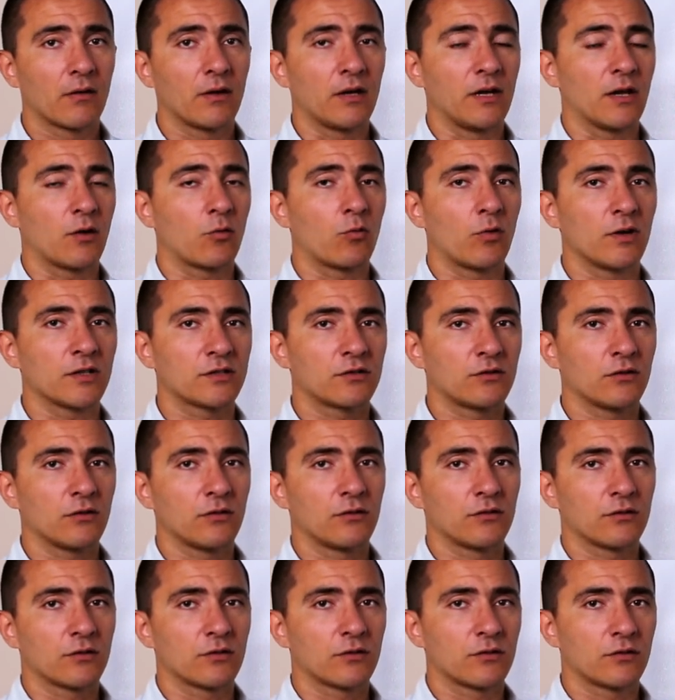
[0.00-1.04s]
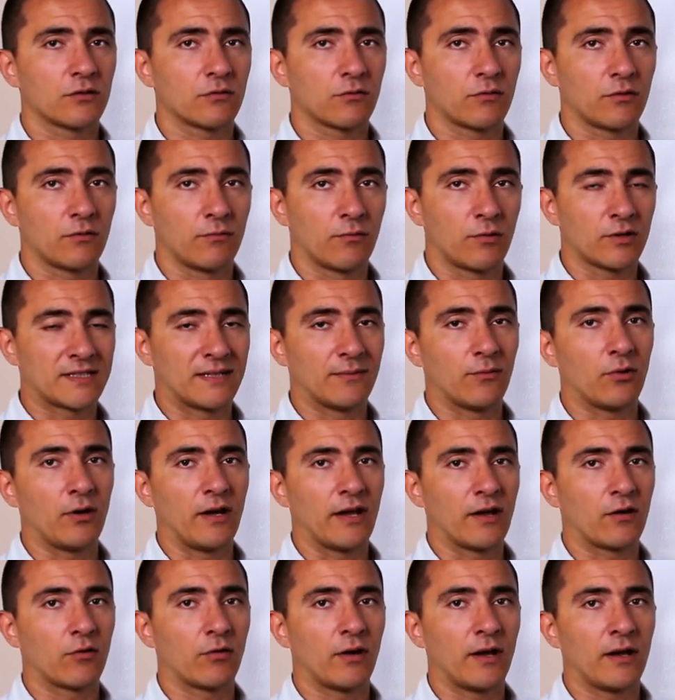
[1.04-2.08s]
Quindi questo, queste
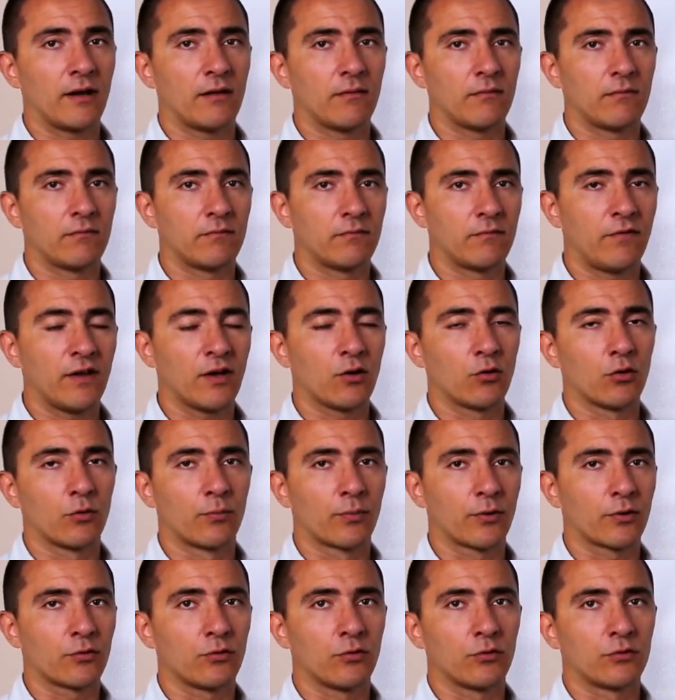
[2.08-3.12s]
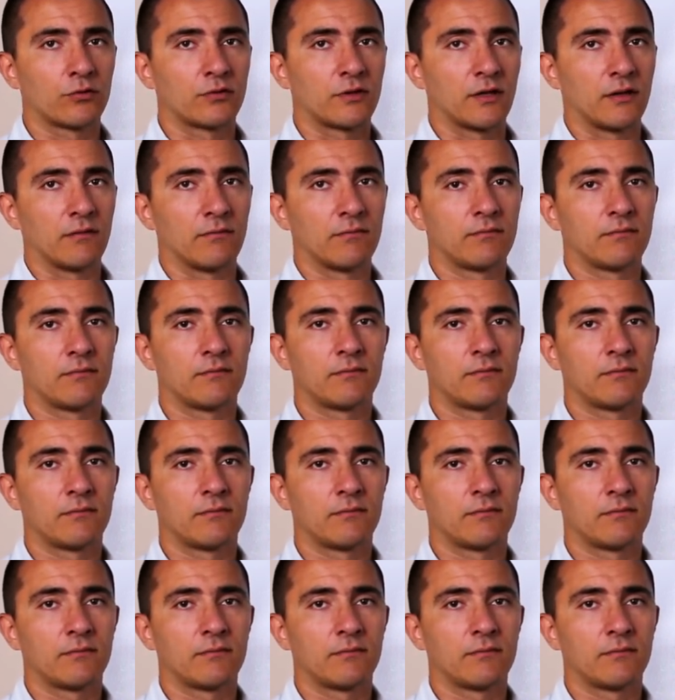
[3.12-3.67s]
molecole vengono prodotte